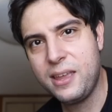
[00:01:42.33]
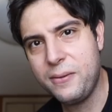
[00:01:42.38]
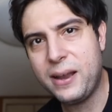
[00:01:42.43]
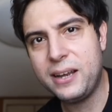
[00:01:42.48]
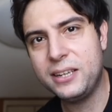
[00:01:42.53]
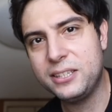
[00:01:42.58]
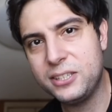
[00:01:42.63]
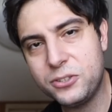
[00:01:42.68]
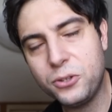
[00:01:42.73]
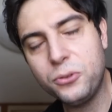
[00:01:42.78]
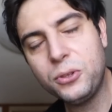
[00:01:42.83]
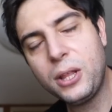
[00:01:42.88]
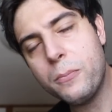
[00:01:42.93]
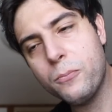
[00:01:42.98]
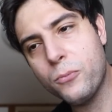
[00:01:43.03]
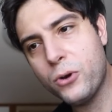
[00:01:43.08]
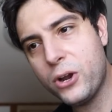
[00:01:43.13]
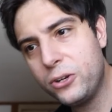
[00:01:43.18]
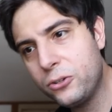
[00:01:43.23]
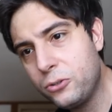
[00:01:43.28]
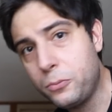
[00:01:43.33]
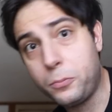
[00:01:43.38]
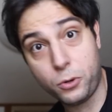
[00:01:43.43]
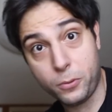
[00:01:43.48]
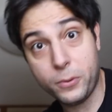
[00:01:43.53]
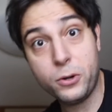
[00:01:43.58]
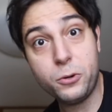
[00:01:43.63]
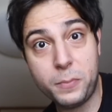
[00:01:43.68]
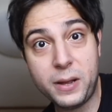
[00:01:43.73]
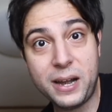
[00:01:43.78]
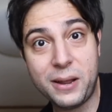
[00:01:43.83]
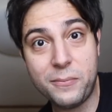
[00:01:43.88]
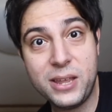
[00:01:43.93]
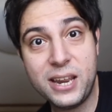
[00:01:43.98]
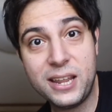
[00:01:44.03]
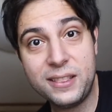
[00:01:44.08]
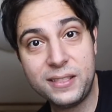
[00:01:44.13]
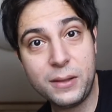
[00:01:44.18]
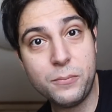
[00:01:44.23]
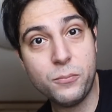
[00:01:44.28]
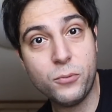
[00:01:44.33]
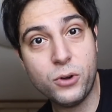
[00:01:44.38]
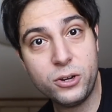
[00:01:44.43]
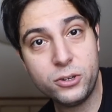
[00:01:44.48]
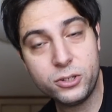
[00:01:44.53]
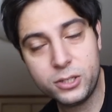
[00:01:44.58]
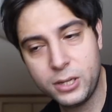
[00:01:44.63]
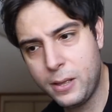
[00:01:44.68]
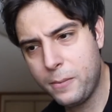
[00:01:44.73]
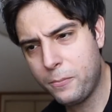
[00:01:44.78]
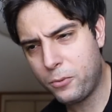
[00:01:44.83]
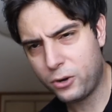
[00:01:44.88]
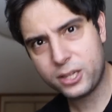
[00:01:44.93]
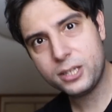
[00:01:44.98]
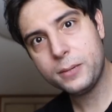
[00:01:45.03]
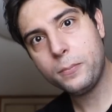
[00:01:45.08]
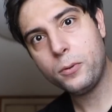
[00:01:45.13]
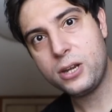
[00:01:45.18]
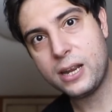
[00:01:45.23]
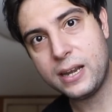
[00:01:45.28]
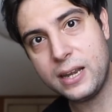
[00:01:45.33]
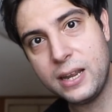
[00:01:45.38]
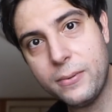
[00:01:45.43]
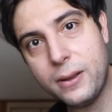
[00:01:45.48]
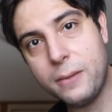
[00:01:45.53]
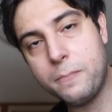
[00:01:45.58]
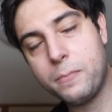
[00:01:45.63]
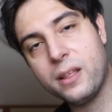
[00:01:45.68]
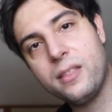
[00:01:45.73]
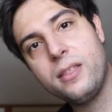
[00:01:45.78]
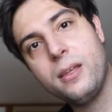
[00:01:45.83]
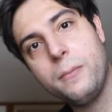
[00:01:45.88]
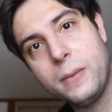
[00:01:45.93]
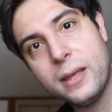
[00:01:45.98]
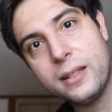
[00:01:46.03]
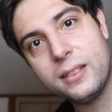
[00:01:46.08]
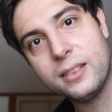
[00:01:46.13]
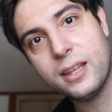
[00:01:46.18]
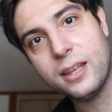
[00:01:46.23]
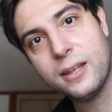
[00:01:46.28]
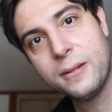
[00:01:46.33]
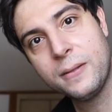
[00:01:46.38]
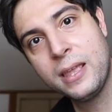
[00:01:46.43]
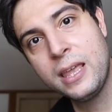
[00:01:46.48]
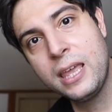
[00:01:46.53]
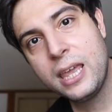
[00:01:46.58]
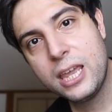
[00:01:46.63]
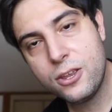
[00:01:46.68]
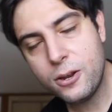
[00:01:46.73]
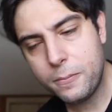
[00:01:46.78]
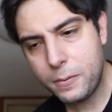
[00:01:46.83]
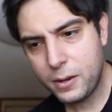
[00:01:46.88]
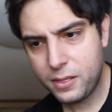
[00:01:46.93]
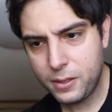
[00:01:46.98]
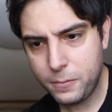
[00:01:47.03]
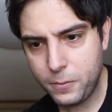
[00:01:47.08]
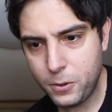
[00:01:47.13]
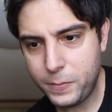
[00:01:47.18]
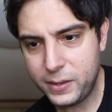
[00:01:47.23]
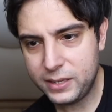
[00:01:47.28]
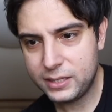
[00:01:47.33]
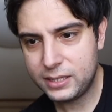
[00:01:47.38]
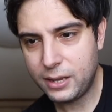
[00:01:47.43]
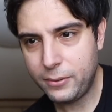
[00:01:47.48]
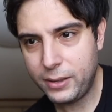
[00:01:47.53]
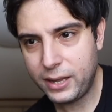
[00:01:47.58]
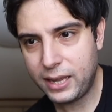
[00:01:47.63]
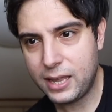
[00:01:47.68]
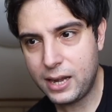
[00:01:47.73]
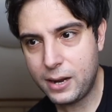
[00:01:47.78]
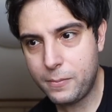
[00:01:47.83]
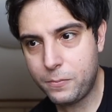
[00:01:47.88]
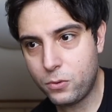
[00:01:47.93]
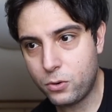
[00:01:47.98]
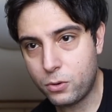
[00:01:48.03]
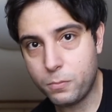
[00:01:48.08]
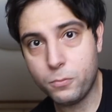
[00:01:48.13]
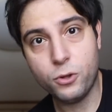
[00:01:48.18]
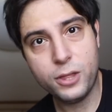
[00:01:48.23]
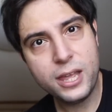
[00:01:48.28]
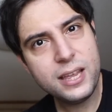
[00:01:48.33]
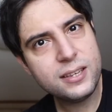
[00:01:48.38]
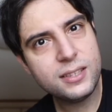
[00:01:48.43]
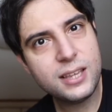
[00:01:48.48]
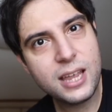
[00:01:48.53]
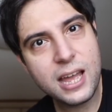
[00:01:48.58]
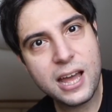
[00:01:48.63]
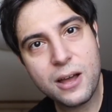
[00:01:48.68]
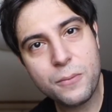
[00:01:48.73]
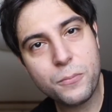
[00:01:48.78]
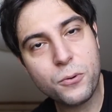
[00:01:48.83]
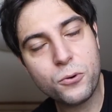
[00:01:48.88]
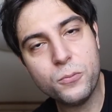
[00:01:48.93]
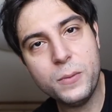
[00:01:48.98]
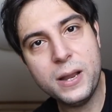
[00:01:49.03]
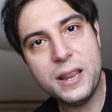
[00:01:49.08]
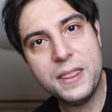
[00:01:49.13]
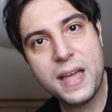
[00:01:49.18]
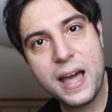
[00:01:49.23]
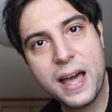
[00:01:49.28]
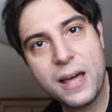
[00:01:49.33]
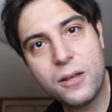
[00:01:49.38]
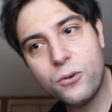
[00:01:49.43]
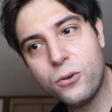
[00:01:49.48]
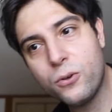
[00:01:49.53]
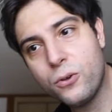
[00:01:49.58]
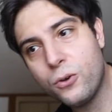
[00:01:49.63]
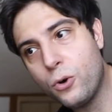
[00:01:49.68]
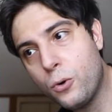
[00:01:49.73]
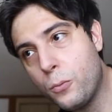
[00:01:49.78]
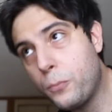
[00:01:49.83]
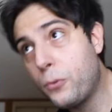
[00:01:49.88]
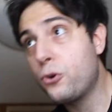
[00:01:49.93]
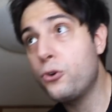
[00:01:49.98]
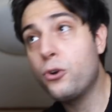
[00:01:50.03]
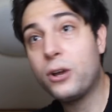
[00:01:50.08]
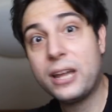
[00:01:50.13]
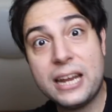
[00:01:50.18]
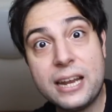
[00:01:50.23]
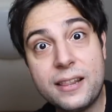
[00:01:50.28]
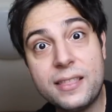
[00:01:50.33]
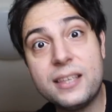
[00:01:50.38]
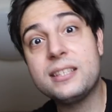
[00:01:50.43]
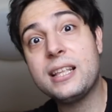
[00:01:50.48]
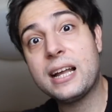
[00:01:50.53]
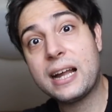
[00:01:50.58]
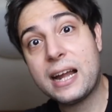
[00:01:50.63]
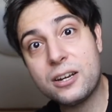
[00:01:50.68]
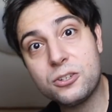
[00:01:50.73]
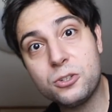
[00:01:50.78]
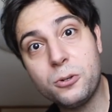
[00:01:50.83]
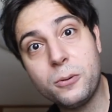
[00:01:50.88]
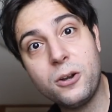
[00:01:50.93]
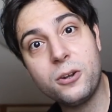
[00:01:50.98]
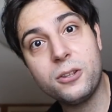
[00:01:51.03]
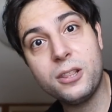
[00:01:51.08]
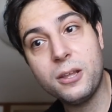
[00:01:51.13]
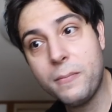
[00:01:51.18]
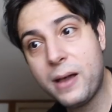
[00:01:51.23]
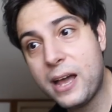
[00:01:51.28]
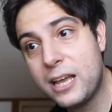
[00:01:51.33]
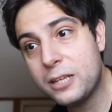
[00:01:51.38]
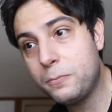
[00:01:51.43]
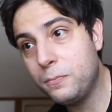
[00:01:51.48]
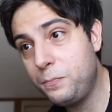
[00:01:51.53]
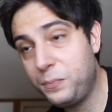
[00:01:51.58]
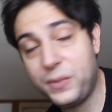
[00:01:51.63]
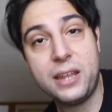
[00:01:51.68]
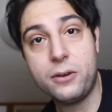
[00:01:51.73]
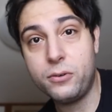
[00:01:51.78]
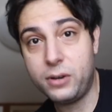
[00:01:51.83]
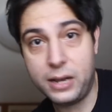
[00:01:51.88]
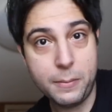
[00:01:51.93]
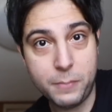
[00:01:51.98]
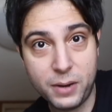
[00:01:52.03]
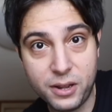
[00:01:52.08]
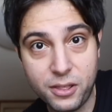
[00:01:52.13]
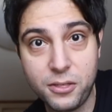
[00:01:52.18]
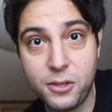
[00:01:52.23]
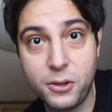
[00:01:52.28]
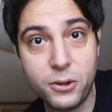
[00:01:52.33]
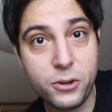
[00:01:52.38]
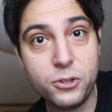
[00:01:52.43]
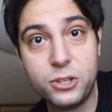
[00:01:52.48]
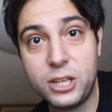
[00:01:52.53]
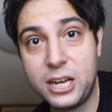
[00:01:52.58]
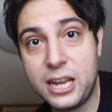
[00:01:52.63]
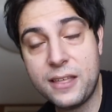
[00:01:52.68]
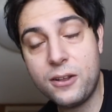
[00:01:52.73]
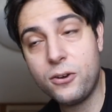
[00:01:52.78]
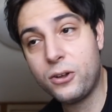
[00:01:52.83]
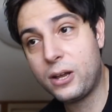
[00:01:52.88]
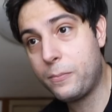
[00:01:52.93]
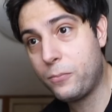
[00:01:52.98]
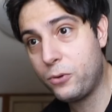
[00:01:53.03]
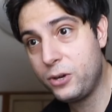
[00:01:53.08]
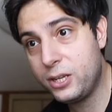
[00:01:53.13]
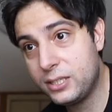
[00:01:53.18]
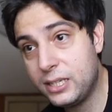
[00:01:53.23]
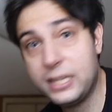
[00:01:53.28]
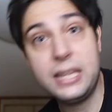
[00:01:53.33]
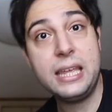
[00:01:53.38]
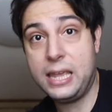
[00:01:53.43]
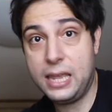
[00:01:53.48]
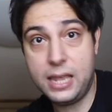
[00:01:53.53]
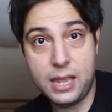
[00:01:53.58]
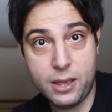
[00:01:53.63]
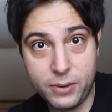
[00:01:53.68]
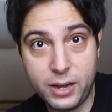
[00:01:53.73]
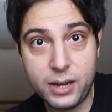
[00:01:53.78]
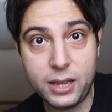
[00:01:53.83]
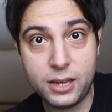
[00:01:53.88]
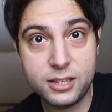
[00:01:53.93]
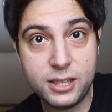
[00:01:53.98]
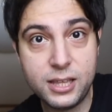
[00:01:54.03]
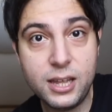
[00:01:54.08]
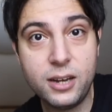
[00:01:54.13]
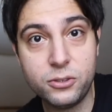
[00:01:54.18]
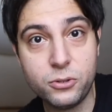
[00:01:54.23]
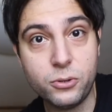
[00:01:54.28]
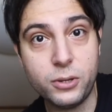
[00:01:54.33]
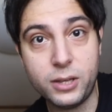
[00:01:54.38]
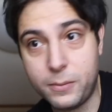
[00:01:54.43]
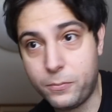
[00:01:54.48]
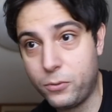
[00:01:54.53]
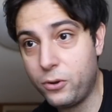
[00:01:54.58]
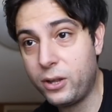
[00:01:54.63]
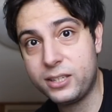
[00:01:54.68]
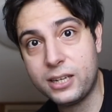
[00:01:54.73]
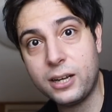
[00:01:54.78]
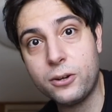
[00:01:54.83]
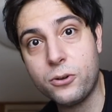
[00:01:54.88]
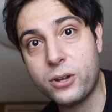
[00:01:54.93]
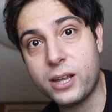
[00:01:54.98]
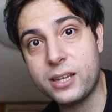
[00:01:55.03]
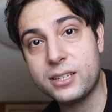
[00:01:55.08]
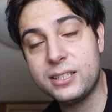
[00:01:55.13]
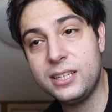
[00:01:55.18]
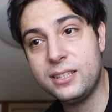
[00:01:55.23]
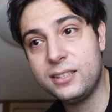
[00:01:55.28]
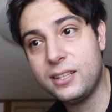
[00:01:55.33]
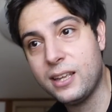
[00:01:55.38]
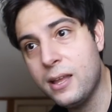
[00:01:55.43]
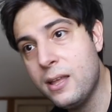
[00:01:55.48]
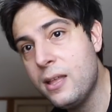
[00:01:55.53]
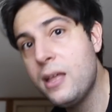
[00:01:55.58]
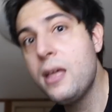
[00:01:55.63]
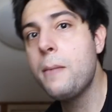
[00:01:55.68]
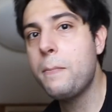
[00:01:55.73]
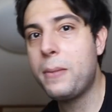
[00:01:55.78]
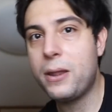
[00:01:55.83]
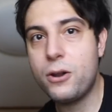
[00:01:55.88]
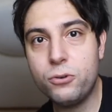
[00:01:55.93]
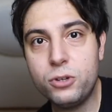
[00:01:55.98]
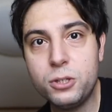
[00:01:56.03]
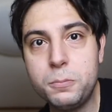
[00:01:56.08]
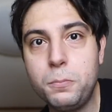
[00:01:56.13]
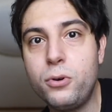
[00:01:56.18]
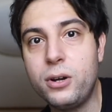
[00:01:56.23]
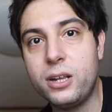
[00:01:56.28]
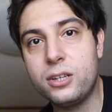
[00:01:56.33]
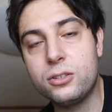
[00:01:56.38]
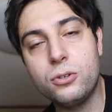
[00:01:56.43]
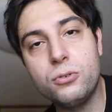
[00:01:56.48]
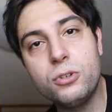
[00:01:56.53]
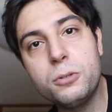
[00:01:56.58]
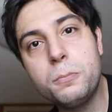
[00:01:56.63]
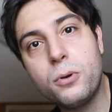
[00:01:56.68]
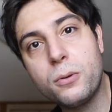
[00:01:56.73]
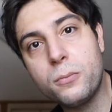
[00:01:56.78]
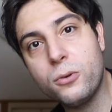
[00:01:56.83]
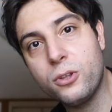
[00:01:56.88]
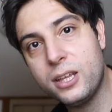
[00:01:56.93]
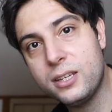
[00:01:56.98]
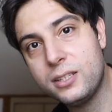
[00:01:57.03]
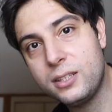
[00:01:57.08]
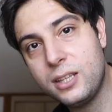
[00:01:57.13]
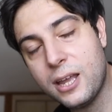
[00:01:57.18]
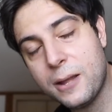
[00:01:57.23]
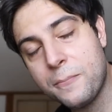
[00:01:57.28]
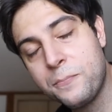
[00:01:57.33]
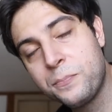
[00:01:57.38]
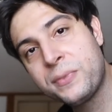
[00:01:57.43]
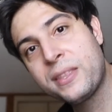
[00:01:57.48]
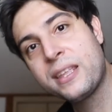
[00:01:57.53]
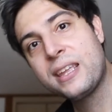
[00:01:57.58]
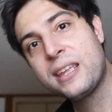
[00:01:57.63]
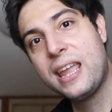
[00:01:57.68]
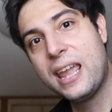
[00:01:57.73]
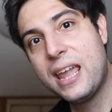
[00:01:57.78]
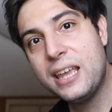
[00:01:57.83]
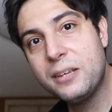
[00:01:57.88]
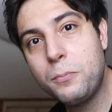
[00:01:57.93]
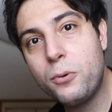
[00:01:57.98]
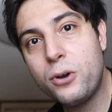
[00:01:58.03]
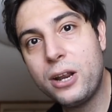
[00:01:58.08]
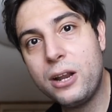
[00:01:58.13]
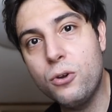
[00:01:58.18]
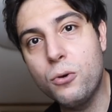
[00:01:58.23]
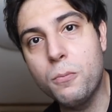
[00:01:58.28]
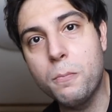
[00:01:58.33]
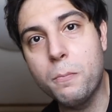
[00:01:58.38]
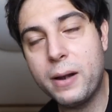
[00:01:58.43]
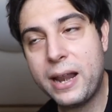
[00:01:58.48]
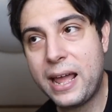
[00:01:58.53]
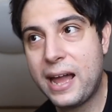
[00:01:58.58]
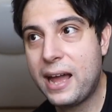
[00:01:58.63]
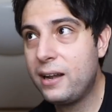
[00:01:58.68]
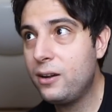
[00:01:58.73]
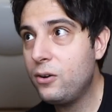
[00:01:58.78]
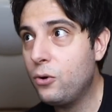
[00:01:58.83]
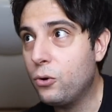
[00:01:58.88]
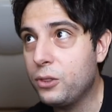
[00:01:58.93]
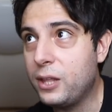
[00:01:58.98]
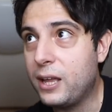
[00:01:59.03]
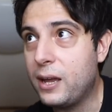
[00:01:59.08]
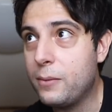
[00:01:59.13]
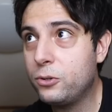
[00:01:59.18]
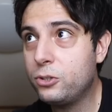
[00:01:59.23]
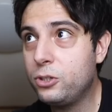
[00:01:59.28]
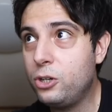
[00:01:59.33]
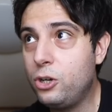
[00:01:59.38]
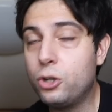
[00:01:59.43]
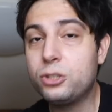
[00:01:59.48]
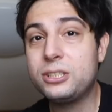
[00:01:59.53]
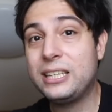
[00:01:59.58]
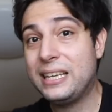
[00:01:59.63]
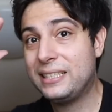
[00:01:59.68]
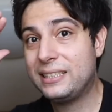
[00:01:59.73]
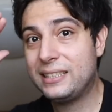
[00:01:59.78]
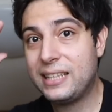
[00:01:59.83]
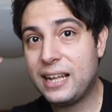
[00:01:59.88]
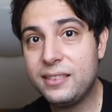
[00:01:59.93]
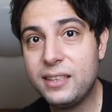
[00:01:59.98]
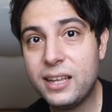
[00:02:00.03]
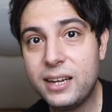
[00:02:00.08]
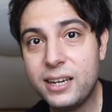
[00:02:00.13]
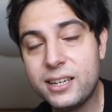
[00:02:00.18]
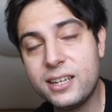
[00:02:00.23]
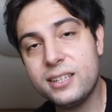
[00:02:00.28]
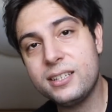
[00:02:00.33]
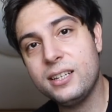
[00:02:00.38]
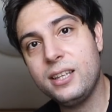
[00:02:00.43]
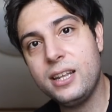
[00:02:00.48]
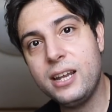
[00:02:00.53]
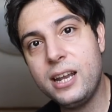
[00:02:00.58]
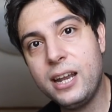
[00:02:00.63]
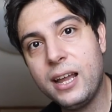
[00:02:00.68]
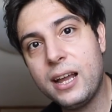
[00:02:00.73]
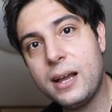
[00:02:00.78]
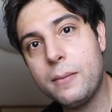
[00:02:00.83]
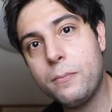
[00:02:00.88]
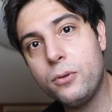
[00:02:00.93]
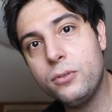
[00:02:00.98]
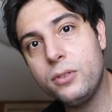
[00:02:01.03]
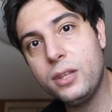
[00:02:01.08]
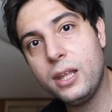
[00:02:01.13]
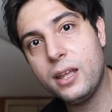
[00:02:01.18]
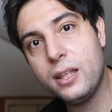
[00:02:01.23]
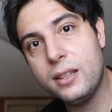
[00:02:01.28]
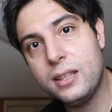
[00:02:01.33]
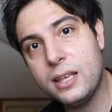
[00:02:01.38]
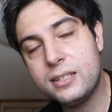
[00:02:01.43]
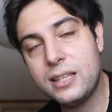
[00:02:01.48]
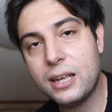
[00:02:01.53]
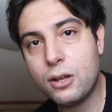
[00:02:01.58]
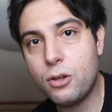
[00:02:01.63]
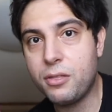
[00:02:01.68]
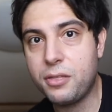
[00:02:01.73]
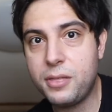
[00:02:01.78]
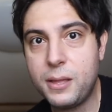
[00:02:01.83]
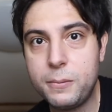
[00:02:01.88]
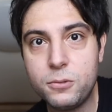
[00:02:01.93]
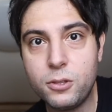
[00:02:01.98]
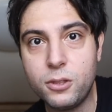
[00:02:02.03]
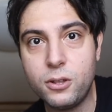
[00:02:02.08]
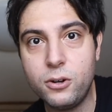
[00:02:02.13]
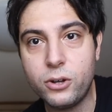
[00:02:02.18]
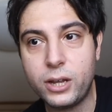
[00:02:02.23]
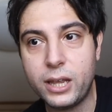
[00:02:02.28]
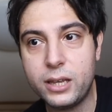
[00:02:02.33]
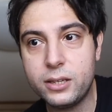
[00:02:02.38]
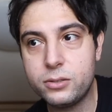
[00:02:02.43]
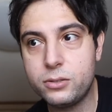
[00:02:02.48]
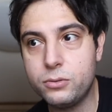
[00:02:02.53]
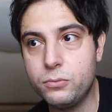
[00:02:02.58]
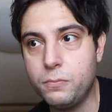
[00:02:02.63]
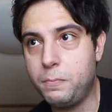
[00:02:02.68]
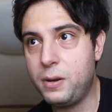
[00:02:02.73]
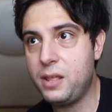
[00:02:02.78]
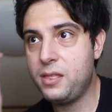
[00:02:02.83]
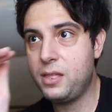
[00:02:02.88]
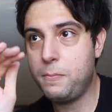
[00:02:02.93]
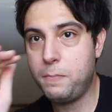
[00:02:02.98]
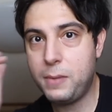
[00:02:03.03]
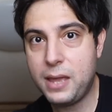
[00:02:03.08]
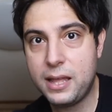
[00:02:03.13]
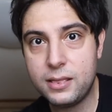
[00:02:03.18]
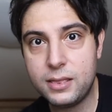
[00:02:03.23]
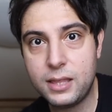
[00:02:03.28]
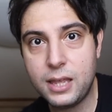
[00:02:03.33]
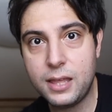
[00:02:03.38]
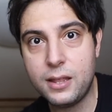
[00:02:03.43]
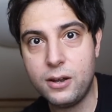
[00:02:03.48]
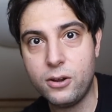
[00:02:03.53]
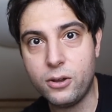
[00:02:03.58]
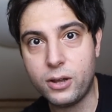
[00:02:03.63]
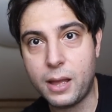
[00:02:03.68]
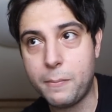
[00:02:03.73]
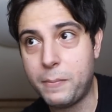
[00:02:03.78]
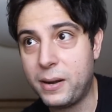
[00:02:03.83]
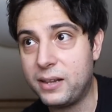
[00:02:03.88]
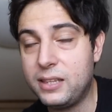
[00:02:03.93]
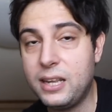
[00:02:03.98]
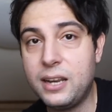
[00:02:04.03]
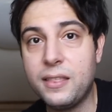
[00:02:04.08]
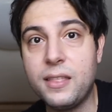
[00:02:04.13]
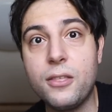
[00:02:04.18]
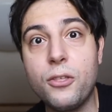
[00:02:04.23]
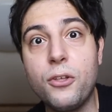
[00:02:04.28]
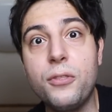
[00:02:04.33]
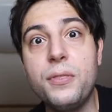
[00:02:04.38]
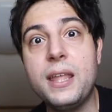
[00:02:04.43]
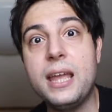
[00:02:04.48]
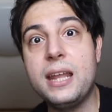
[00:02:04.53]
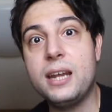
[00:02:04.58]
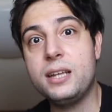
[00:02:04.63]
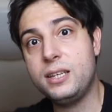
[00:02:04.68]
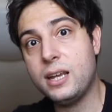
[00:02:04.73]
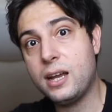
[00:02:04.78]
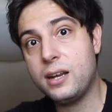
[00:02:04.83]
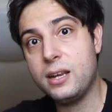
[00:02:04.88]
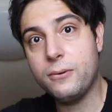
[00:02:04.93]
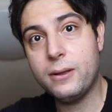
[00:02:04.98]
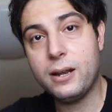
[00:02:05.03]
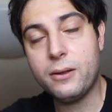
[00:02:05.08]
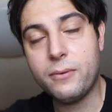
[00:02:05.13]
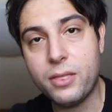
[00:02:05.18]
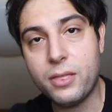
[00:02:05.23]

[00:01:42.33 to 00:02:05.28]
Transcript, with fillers: Y vale, si son tan buenos, o por lo menos para mí eran tan buenos, ¿por qué se ponían nivel principiante? Y yo al principio pensaba que era por modestia, por humildad o, por no querer destacar sobre los demás. Era la percepción que yo tenía de los japoneses. y a ver, que es cierto, en Japón es algo que existe. Pero no es por esto, no es por modestia es por el umbral o digamos los estándares que se tienen en Japón de, este concepto, de lo que es un principiante, de lo que a partir de dónde eres ya a nivel